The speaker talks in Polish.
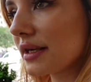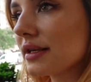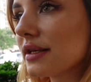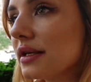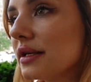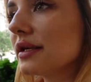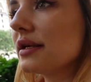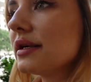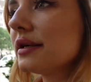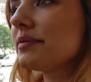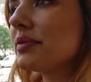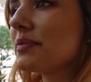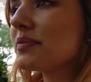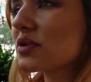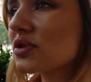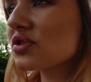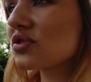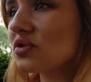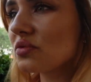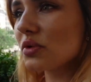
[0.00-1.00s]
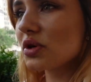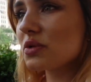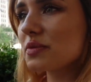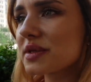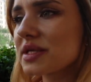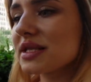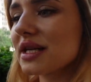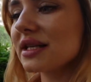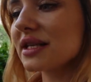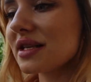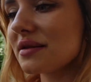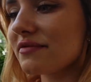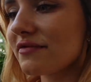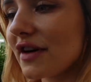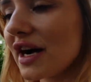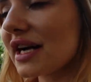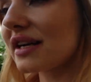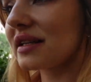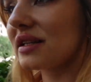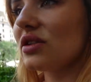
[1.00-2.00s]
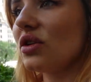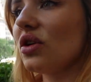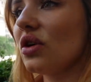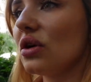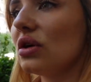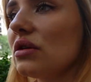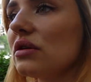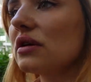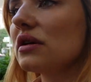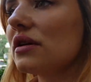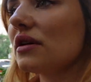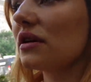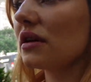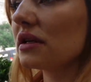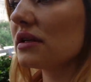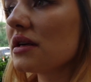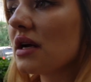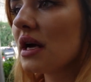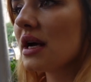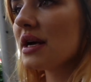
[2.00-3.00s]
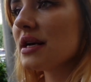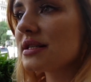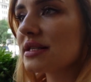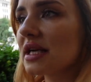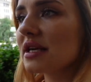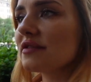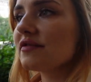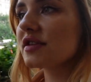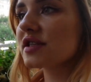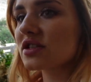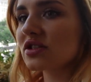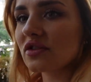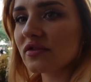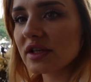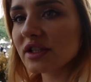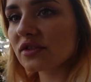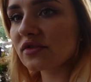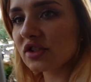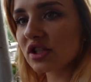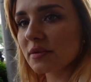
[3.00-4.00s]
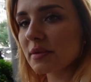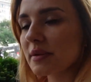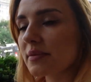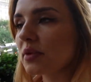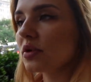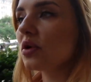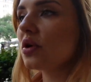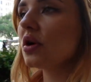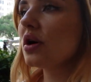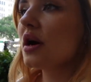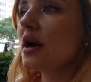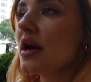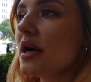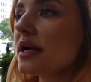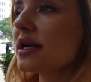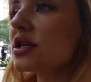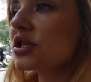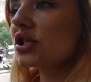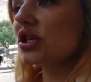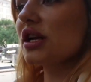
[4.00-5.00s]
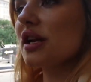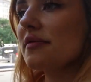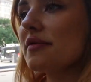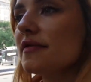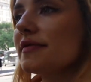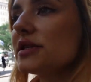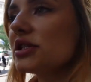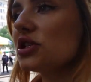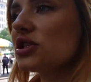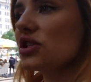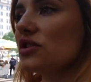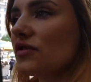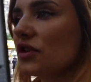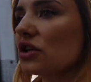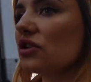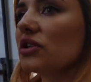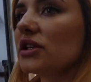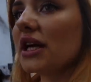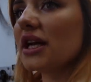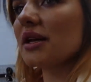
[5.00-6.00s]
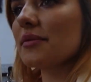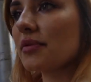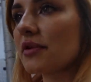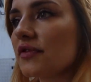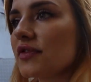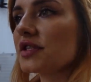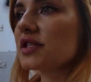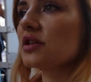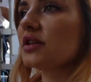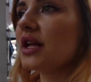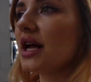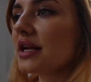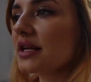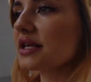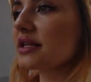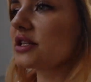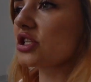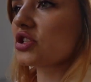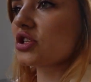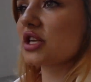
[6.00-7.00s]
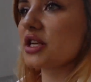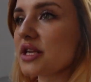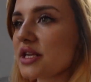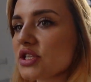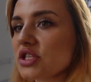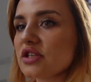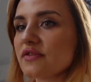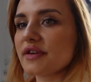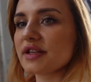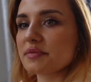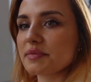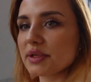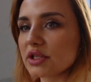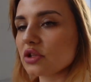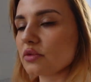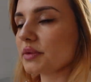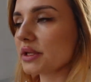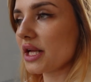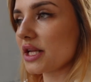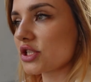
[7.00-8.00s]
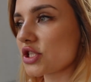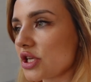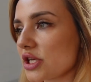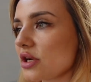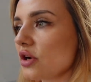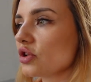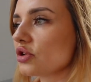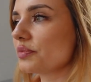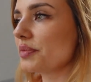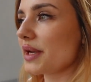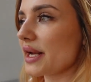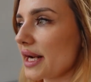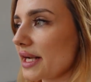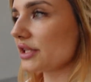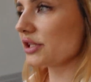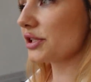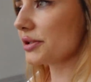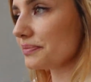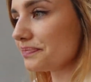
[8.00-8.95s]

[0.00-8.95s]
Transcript: E, po prostu moim zdaniem warto y, zainwestować w siebie, bo jeżeli wy będziecie wyglądali profesjonalnie, też klienci Was będą inaczej odbierać.